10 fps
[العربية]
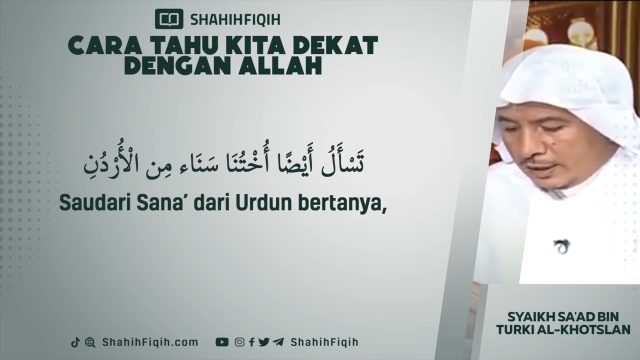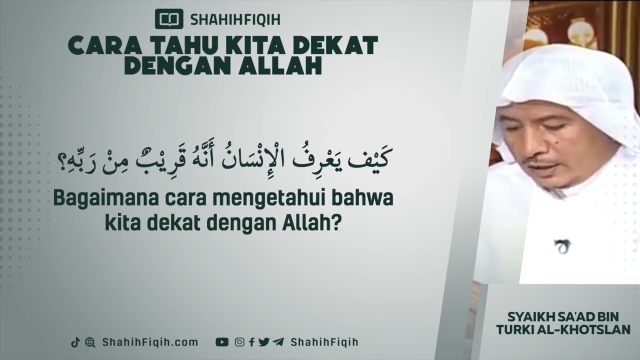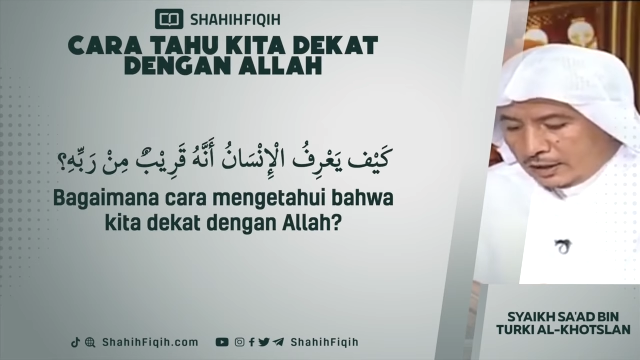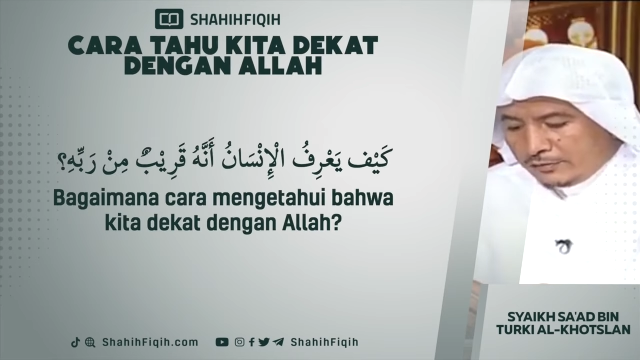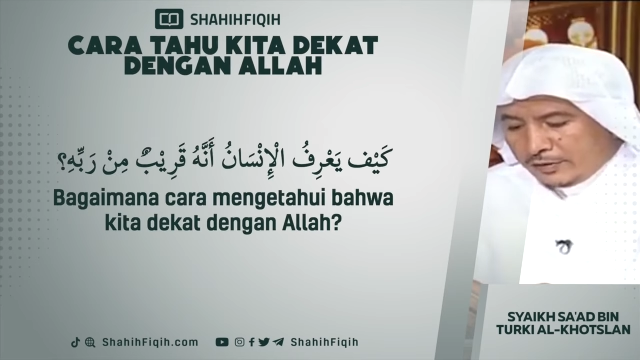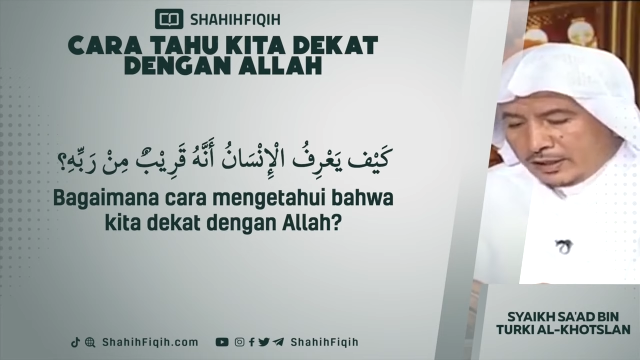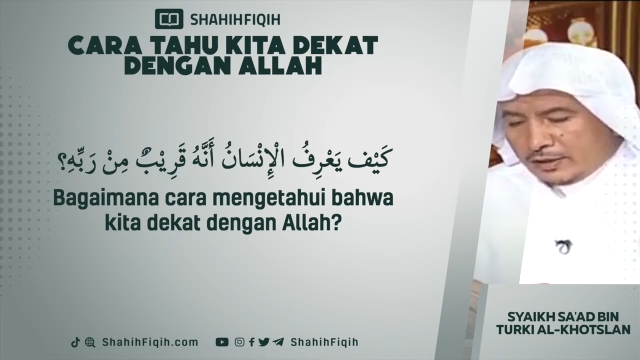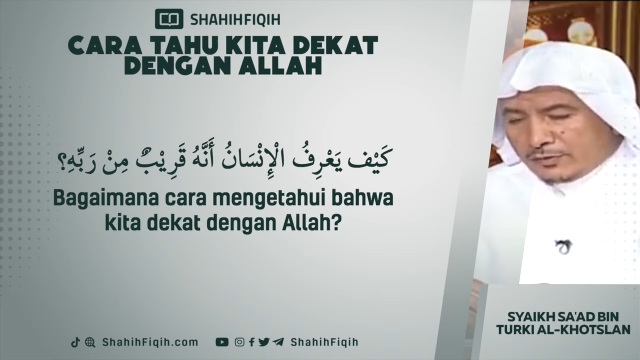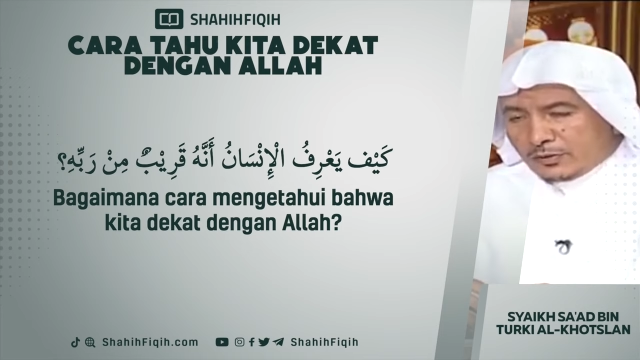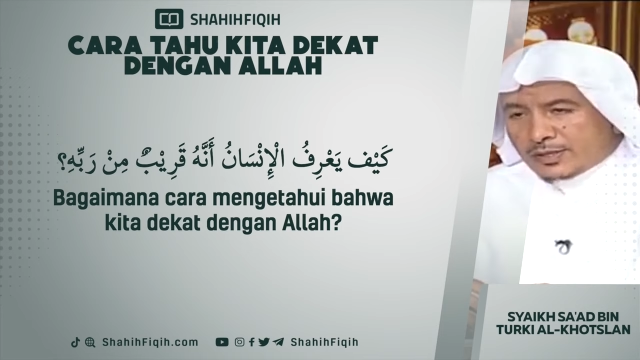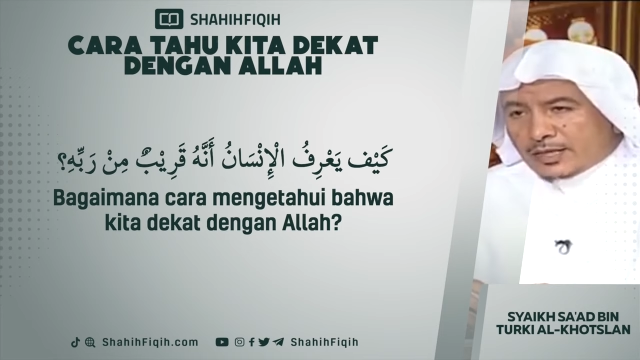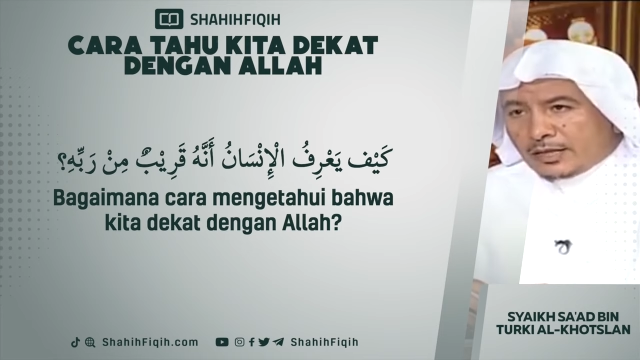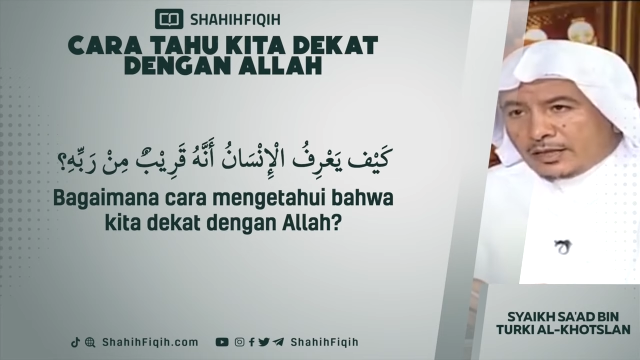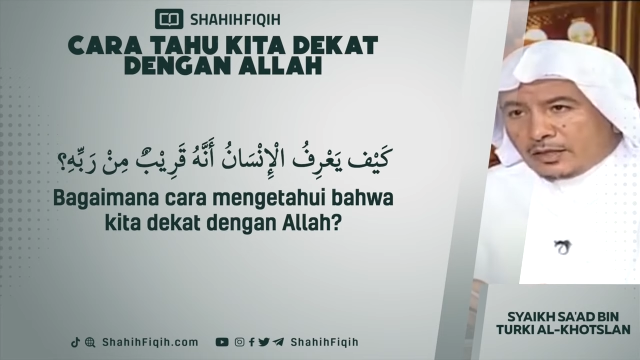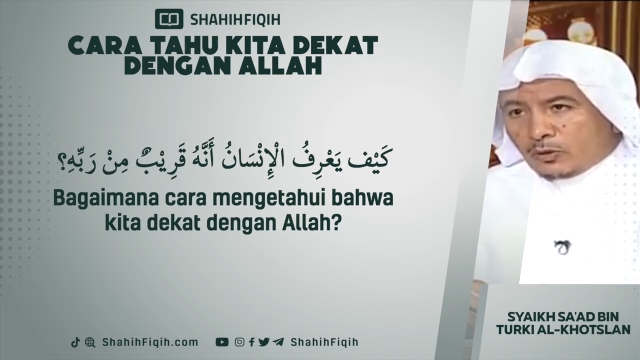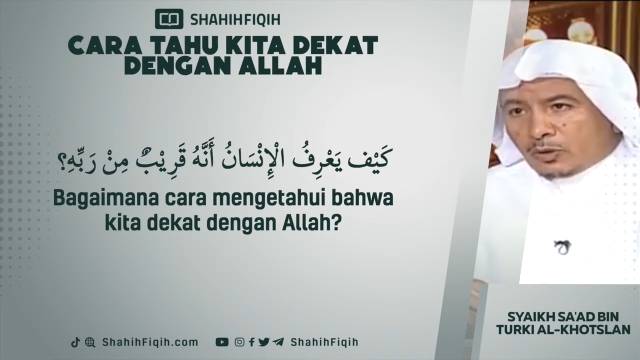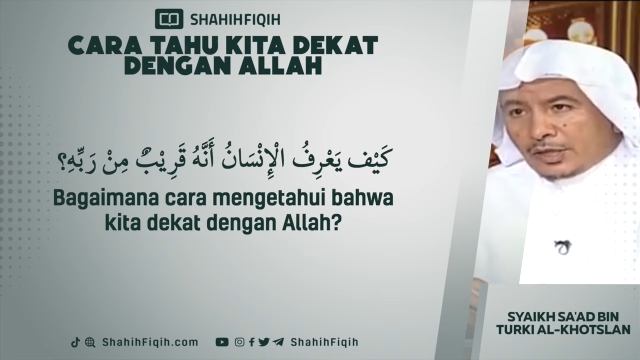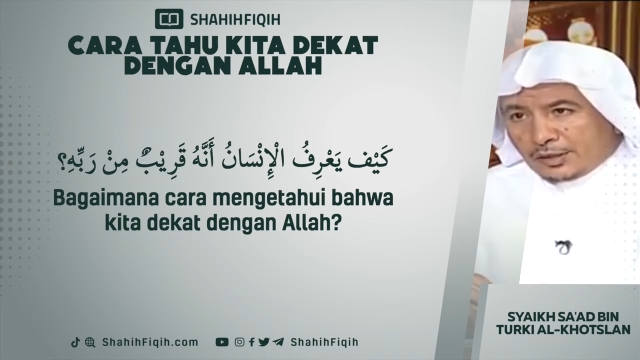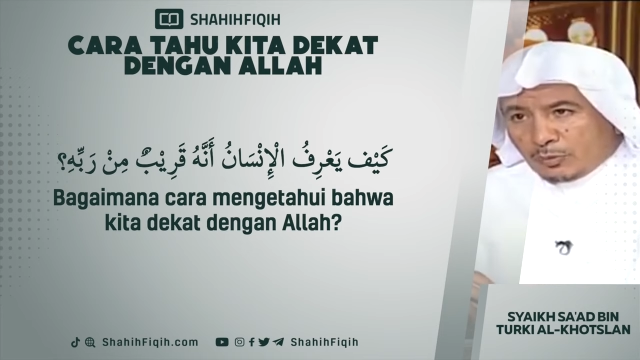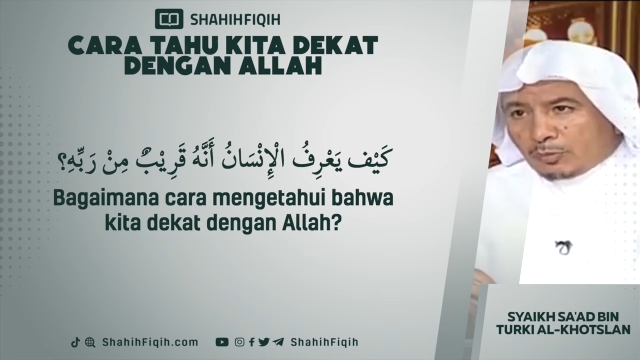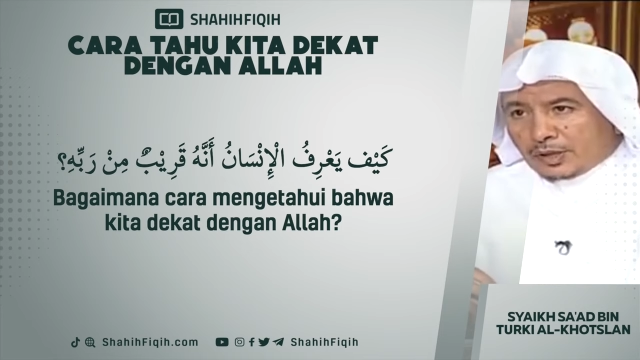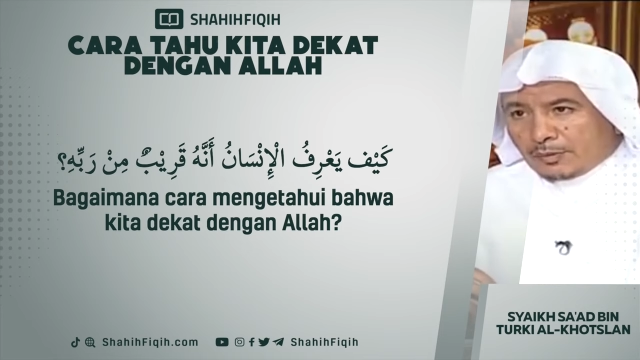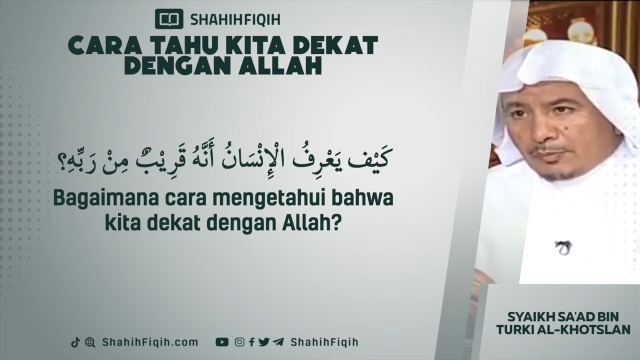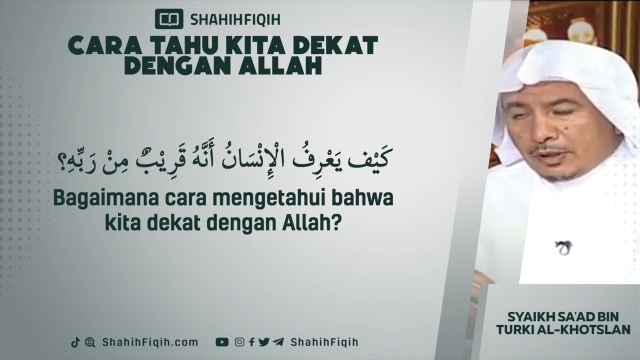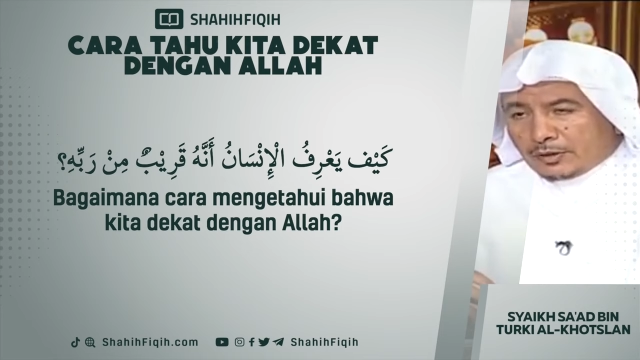كيف يعرف الإنسان أنه قريب من ربه